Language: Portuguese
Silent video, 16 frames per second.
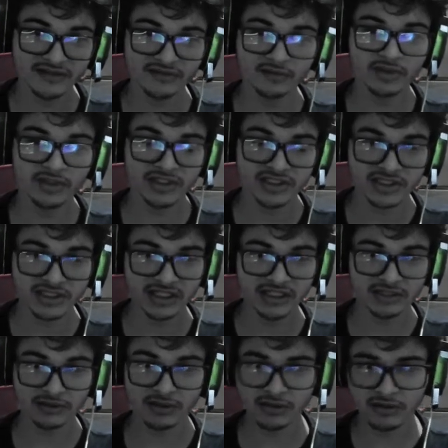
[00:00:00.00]
do que está lendo
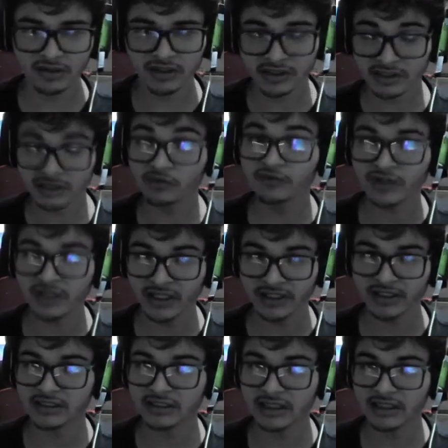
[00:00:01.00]
agora. Então ficaria
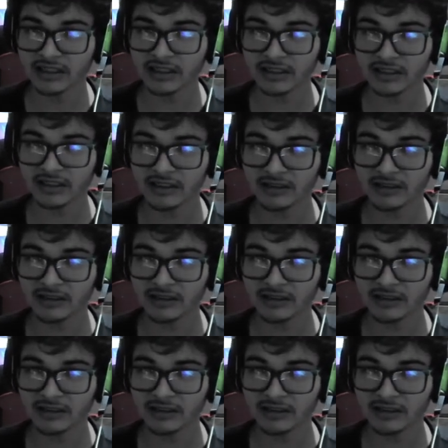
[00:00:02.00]
na